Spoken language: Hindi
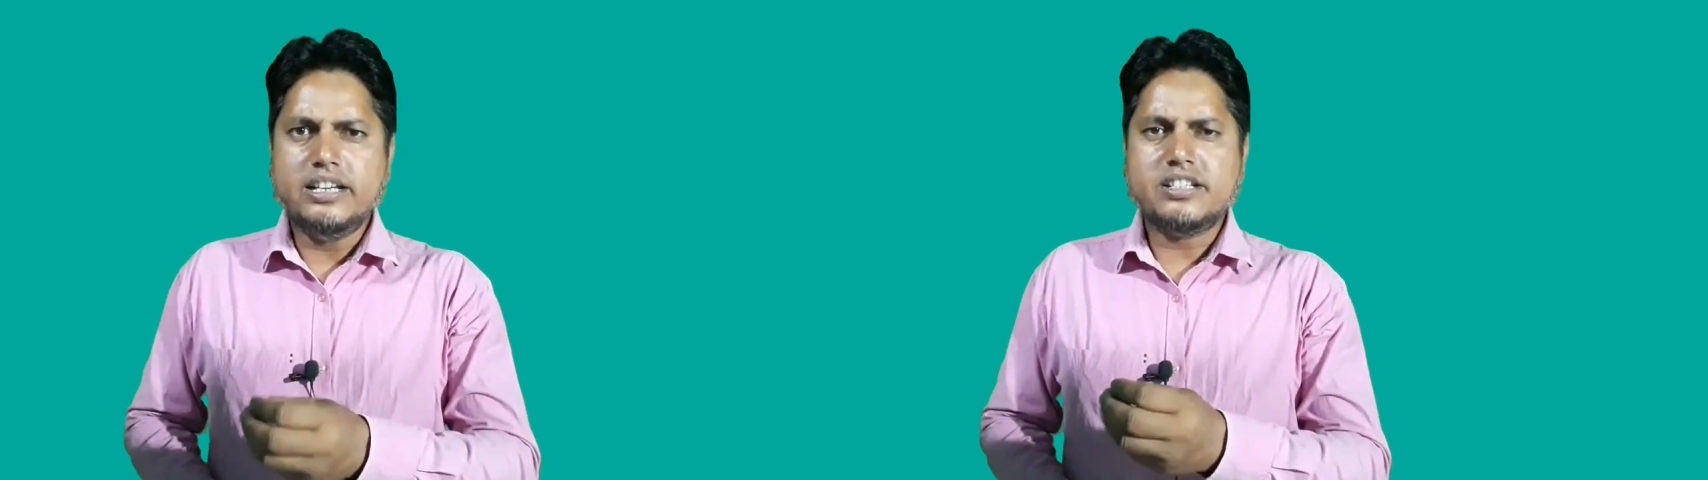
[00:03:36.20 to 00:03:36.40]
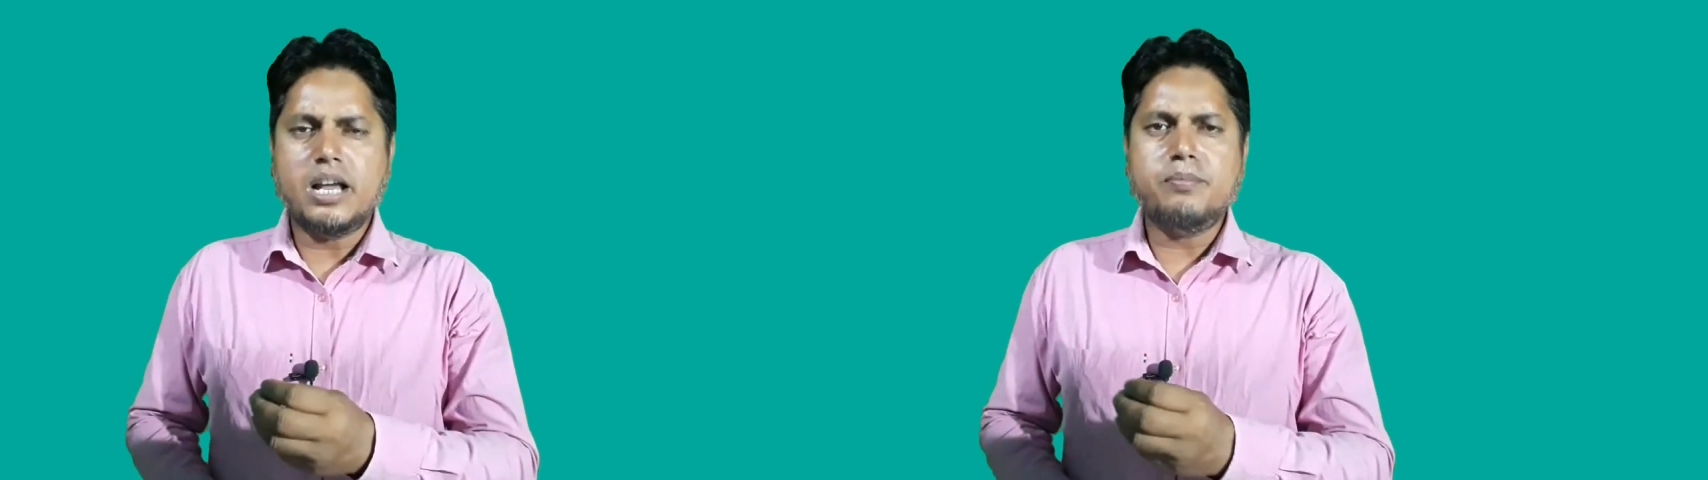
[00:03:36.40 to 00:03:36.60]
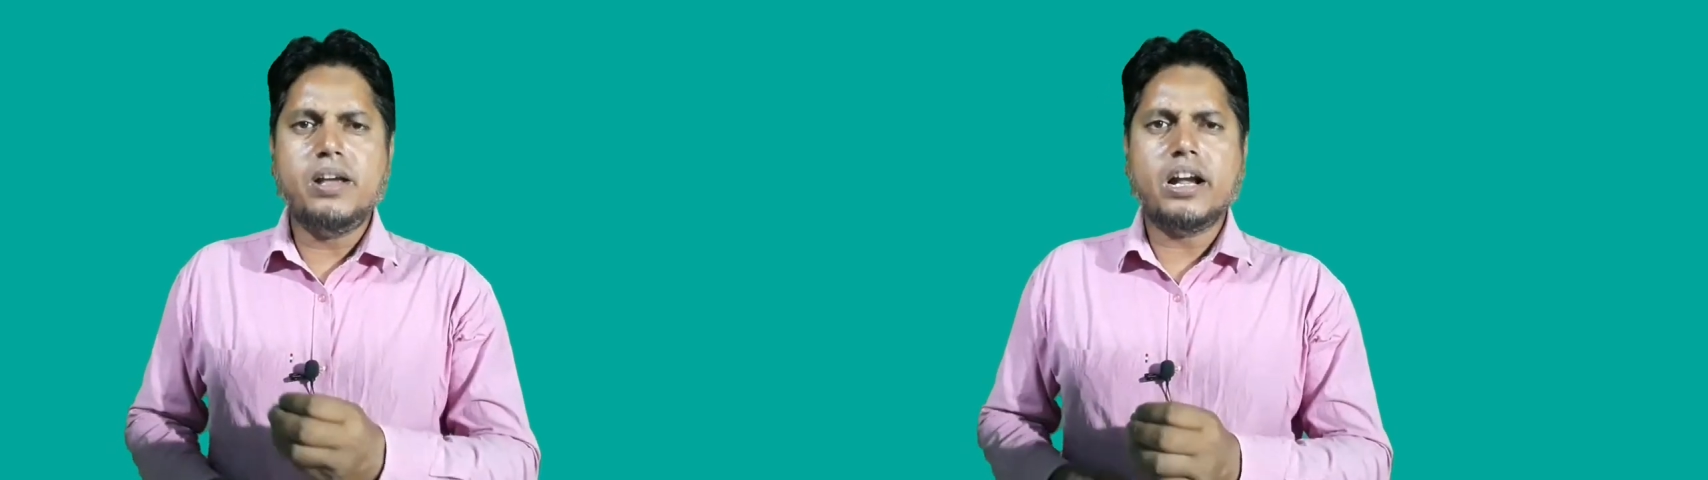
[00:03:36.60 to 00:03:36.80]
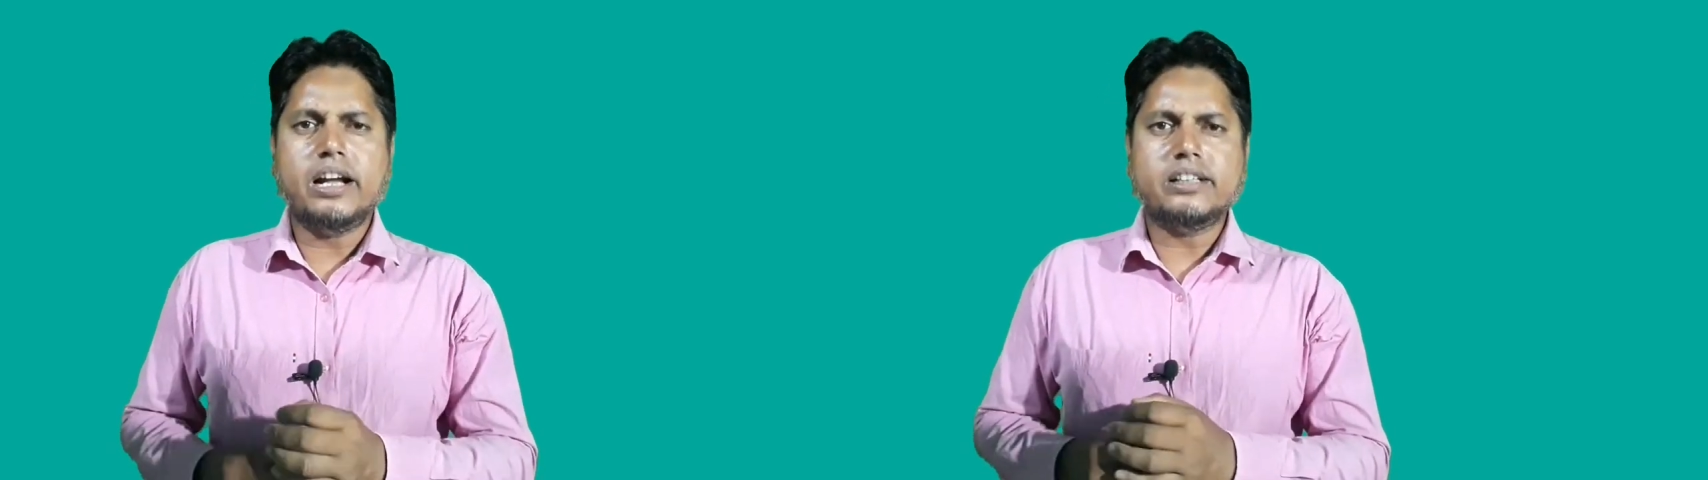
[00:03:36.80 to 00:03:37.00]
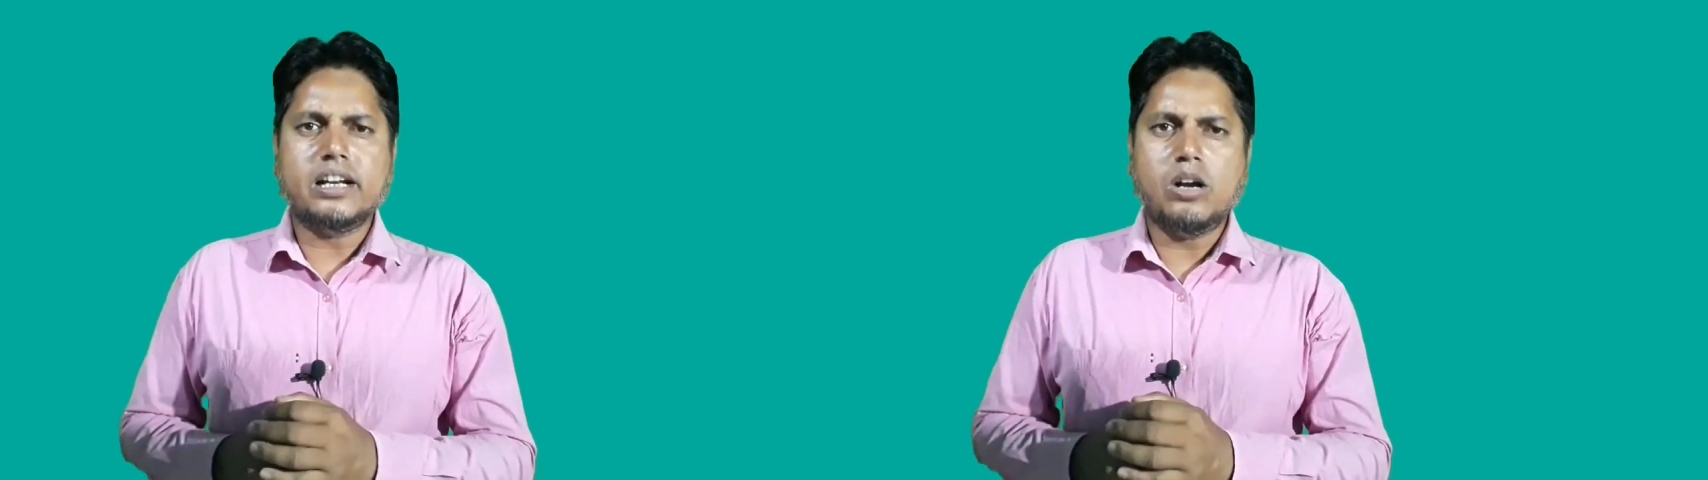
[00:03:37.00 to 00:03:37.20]
इस टाइम में
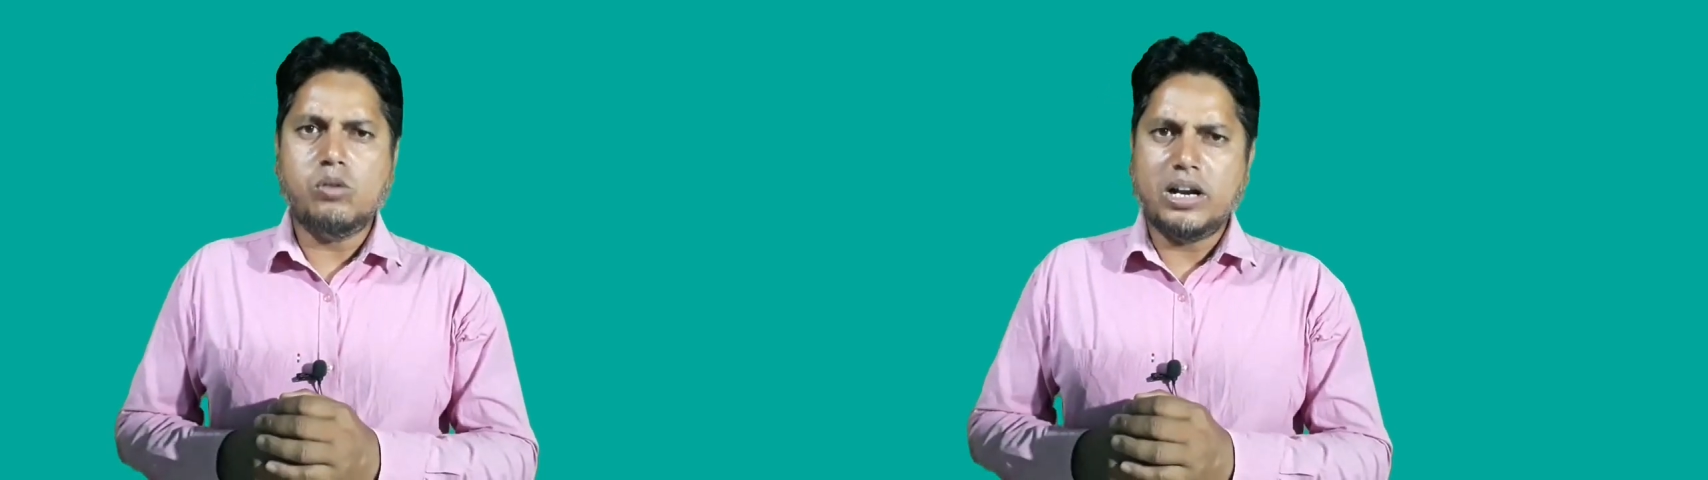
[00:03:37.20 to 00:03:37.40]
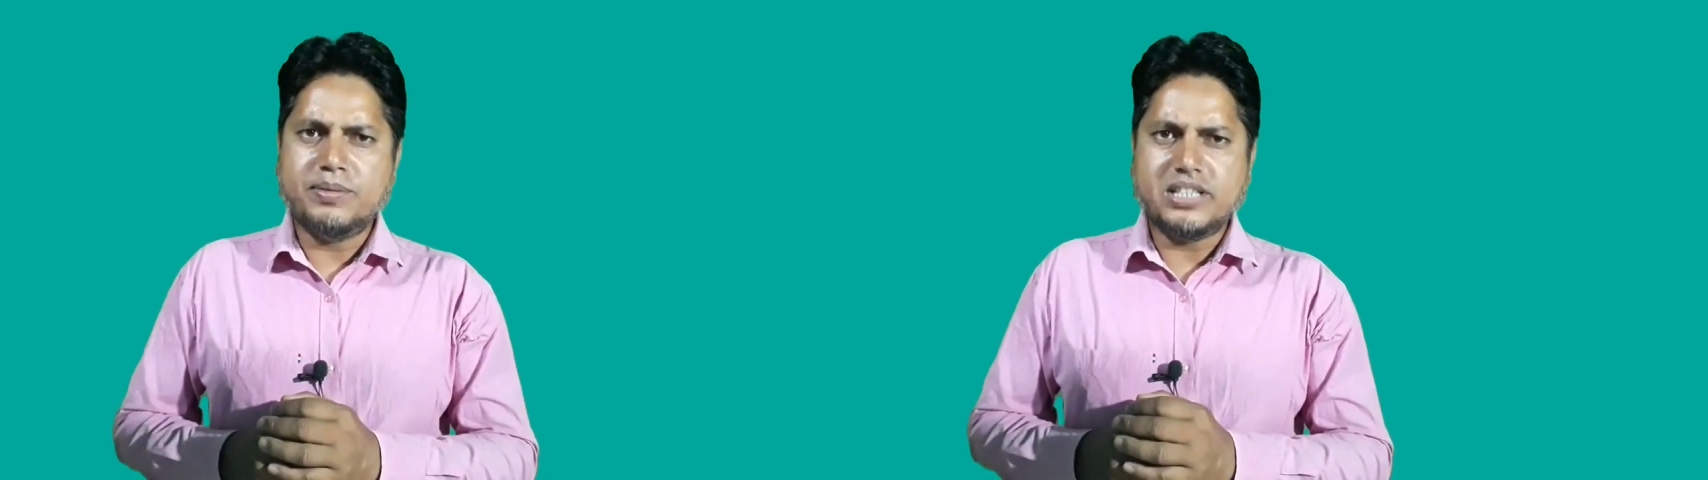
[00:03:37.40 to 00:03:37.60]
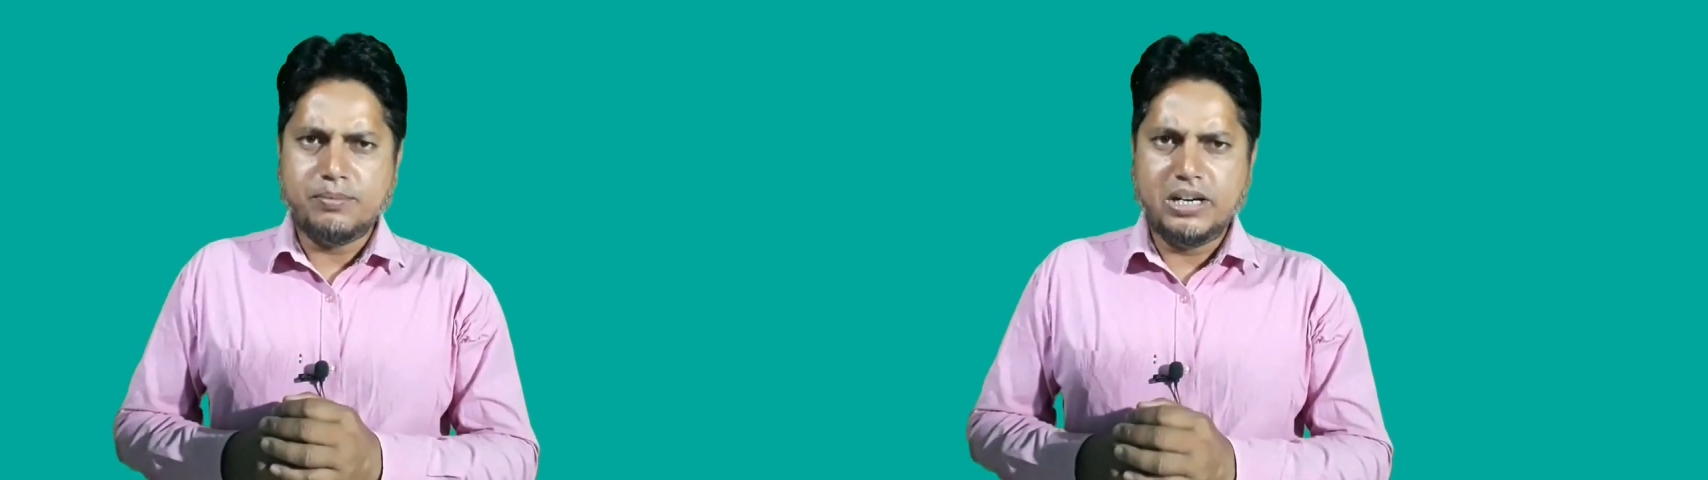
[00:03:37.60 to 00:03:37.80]
कतर का वर्क वीसा